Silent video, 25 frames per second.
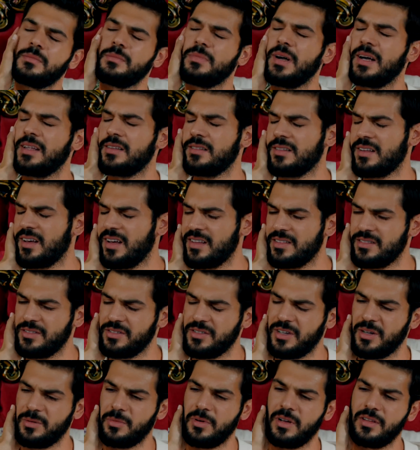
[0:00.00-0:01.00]
Ben
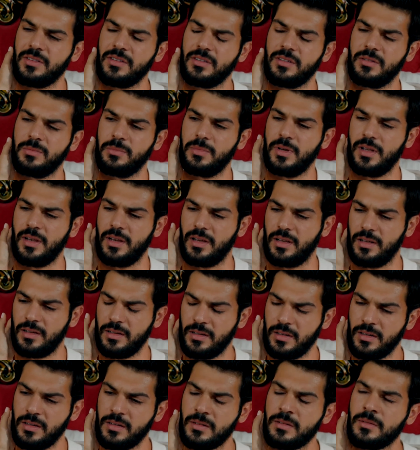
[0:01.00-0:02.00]
anlayacağımı anladım
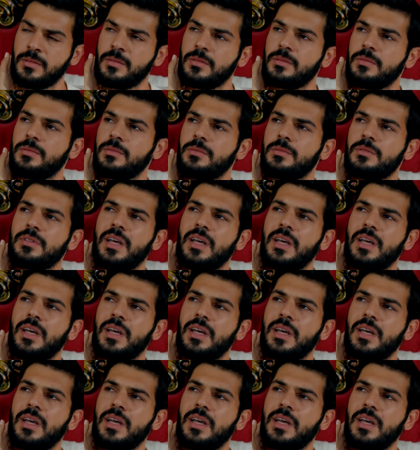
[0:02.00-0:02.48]
Bella.